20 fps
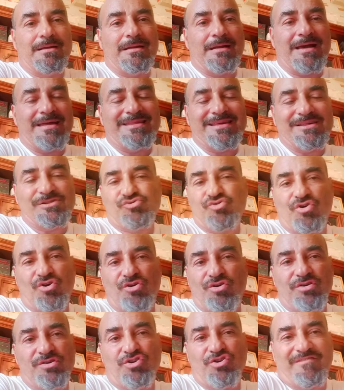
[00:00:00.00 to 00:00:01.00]
adesso
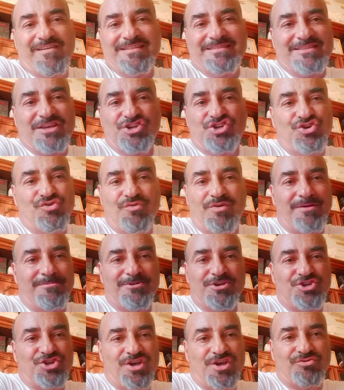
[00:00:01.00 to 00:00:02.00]
ho il
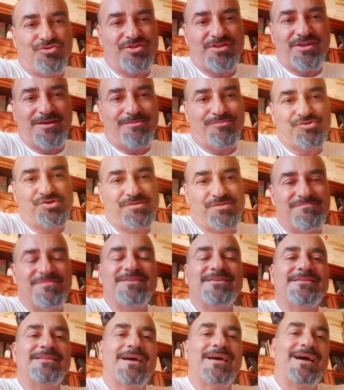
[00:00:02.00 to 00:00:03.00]
95% delle
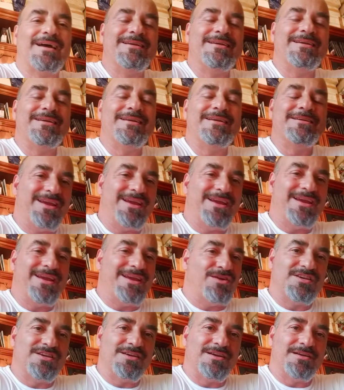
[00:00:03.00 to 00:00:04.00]
possibilità in meno
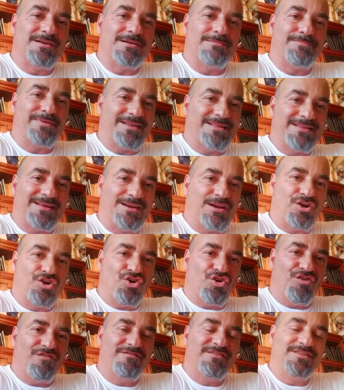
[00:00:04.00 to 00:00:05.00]
di eh, prendere il
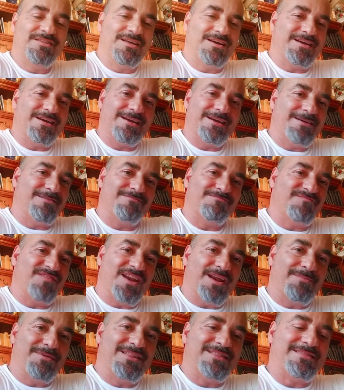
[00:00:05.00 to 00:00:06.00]
covid,
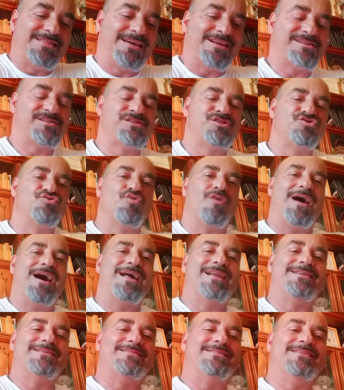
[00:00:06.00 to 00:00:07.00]
veramente
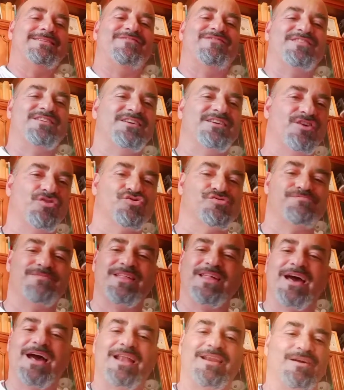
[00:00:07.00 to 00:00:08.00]
residuali di finire in
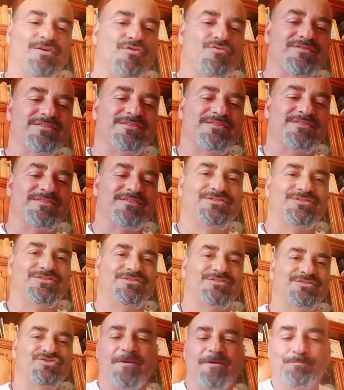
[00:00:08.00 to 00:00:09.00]
ospedale, questa è la
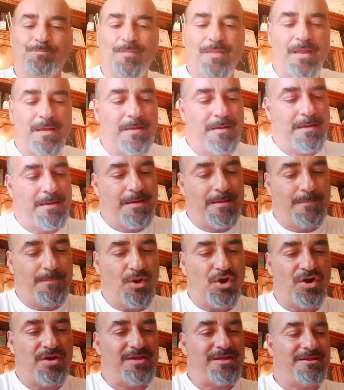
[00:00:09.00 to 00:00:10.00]
storia
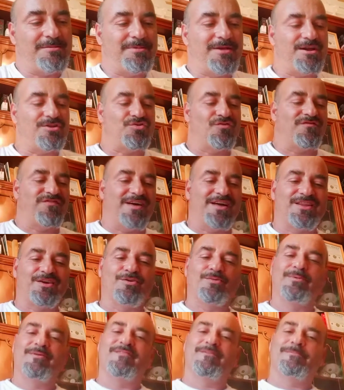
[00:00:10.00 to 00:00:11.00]
poi ripeto fate
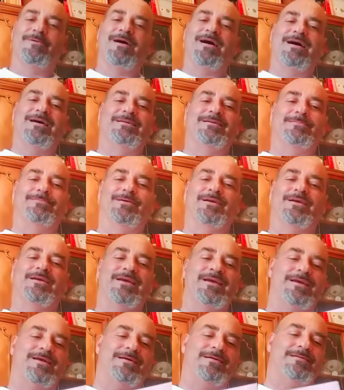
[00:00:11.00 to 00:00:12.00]
come vi pare
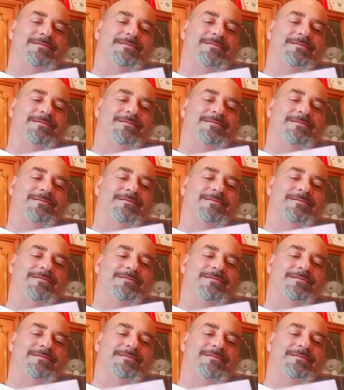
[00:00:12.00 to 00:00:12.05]
perché